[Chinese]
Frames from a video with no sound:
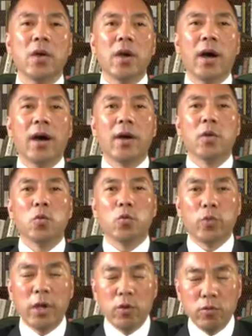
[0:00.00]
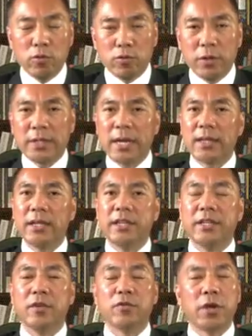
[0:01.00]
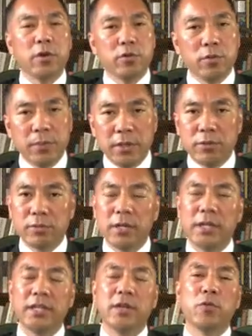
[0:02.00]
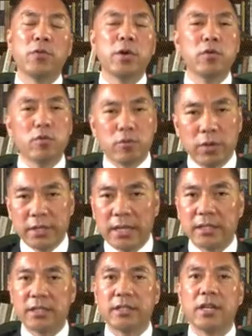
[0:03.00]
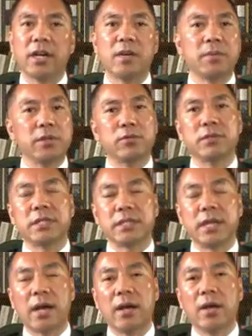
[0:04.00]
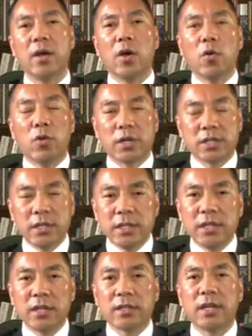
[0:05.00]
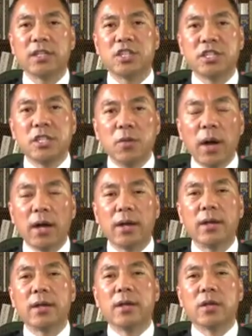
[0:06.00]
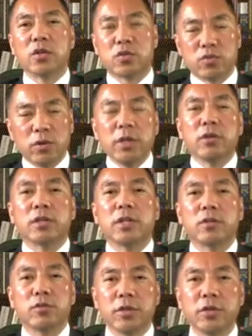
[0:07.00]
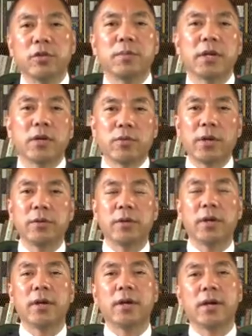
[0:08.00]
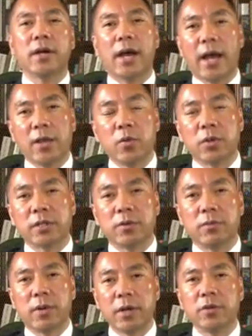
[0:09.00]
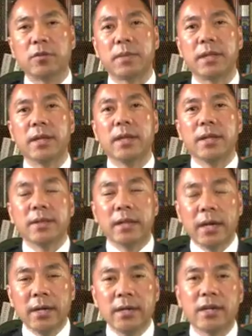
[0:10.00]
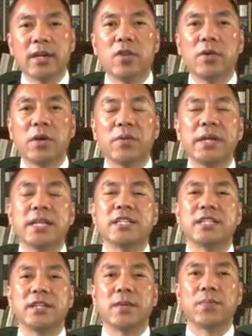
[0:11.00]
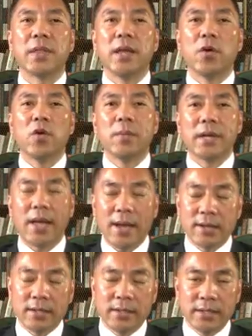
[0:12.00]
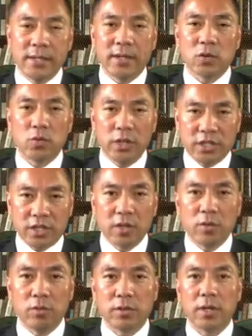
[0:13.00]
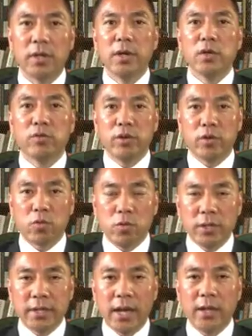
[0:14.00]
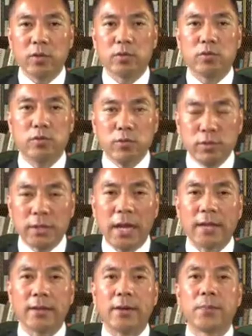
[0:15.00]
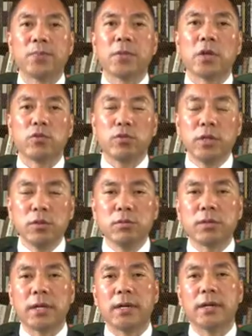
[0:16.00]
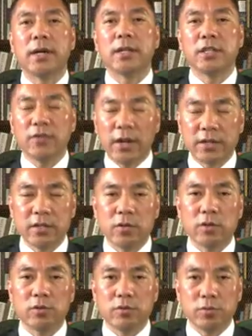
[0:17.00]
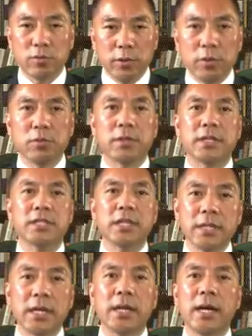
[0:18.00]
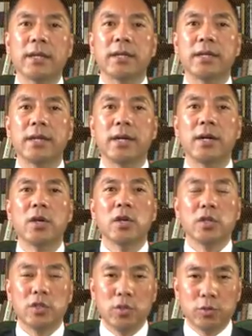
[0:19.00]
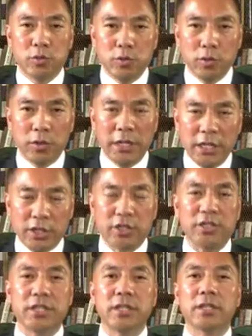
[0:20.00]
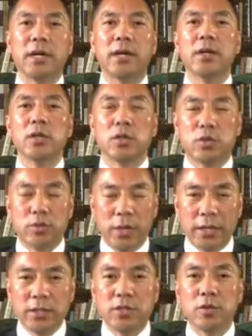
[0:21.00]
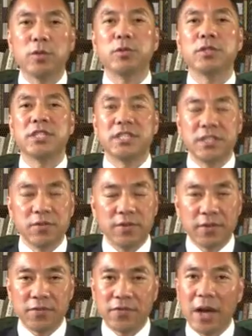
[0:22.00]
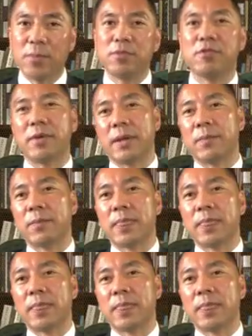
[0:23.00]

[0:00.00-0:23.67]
啊，维护国家的利益，维护民族的利益，维护国家的形象和民族形象。我真诚的希望所有的推友们和关呃，还有我的网友们，能和文贵一起，我们开成一个最成功的，对国家有巨大的推动的，呃，依法治国推动的正能量的一个有具有历史性的全球新闻发布会。